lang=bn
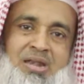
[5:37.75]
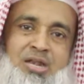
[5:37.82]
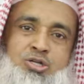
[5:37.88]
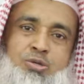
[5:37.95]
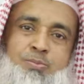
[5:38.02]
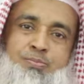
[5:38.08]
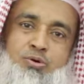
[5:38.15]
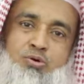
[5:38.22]
আল্লাহ
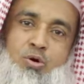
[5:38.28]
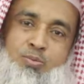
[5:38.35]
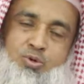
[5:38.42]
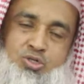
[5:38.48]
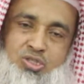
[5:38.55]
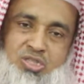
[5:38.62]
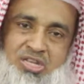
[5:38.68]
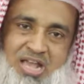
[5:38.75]
সম্পর্ক
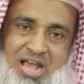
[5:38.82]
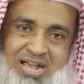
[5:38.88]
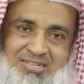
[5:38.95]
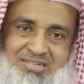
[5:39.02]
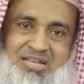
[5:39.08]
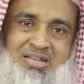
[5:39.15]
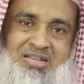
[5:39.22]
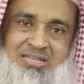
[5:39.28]
অবশ্যই তিনি
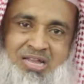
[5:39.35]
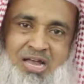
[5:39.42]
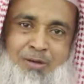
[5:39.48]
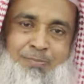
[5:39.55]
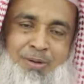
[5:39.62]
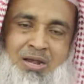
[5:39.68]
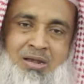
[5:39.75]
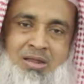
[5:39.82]
আছেন
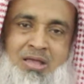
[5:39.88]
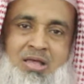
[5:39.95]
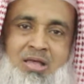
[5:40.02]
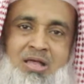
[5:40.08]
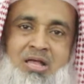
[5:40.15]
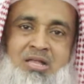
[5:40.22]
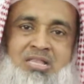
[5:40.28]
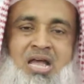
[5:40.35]
থাকবেন
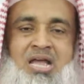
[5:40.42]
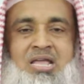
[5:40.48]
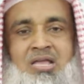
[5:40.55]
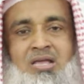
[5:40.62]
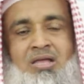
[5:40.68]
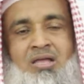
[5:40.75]
তাই